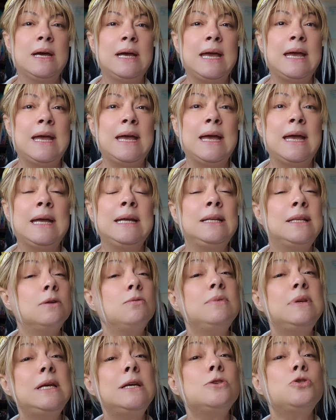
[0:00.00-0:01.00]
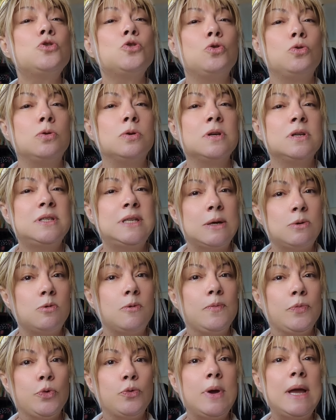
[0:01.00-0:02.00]
é, então nisso,
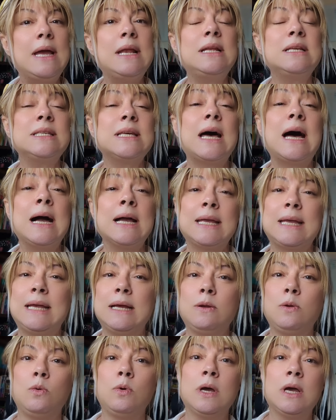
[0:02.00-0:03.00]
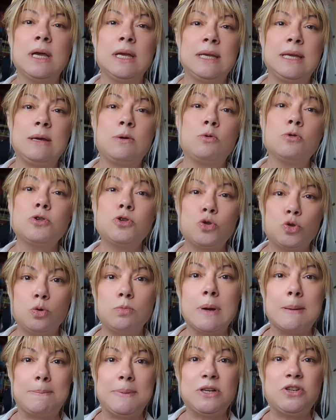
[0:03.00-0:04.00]
segundo eles, aquilo que
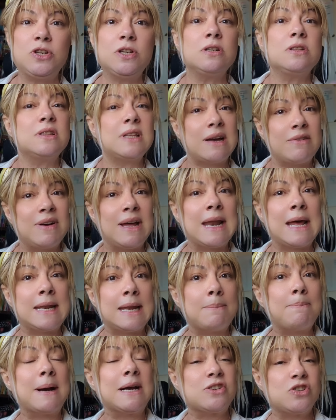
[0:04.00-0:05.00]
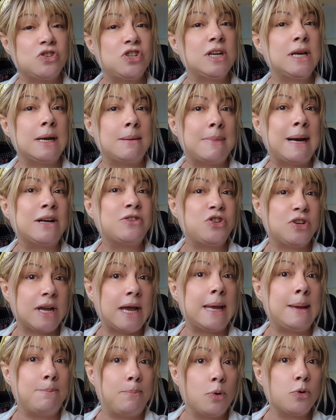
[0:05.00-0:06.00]
costuma pedir estava lá na parte de
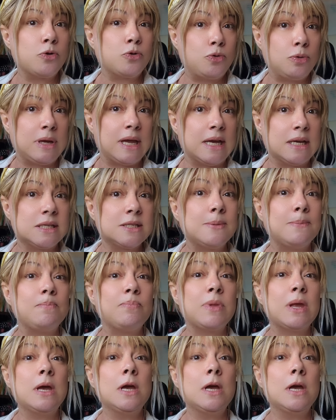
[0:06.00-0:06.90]
gramática em português.